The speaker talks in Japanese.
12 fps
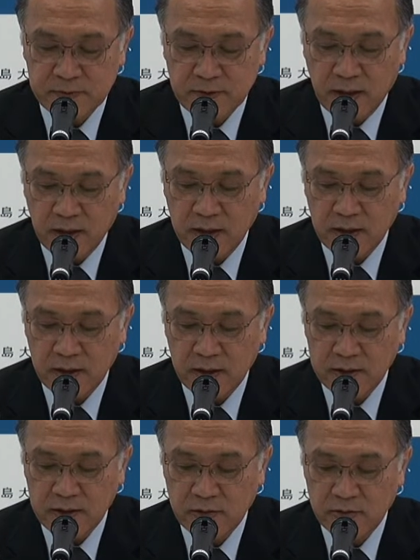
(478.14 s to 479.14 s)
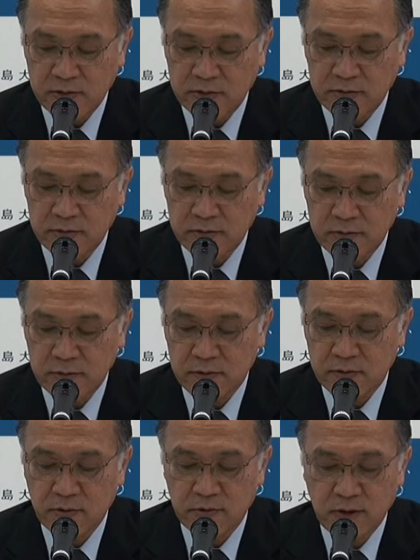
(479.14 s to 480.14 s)
永井聡君
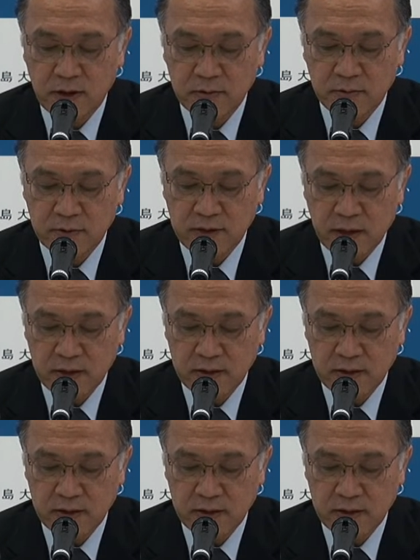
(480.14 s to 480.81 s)
教育学部の3